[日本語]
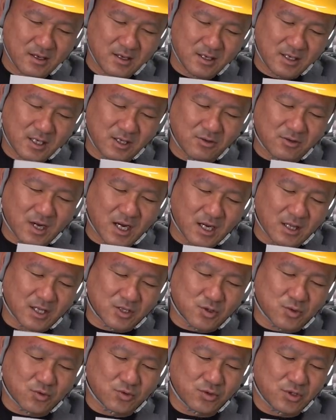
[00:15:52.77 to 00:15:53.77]
引き抜かれた
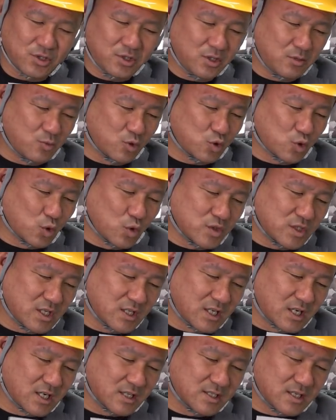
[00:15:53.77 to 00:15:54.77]
職人にも当然
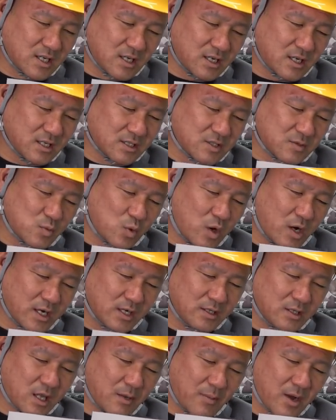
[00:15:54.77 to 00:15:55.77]
ながら生活もあ
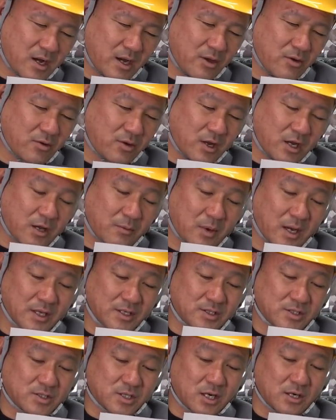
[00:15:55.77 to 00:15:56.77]
り、手間が良ければ
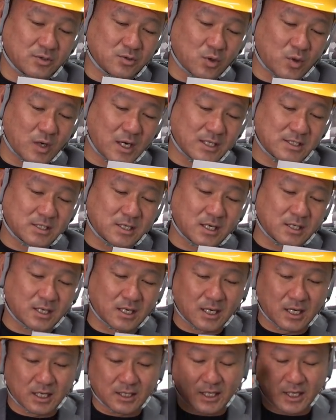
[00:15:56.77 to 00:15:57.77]
行っちゃうのは仕
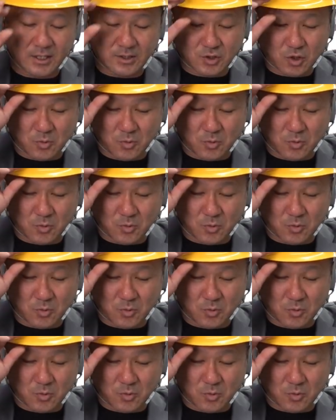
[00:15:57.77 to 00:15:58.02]
方がない。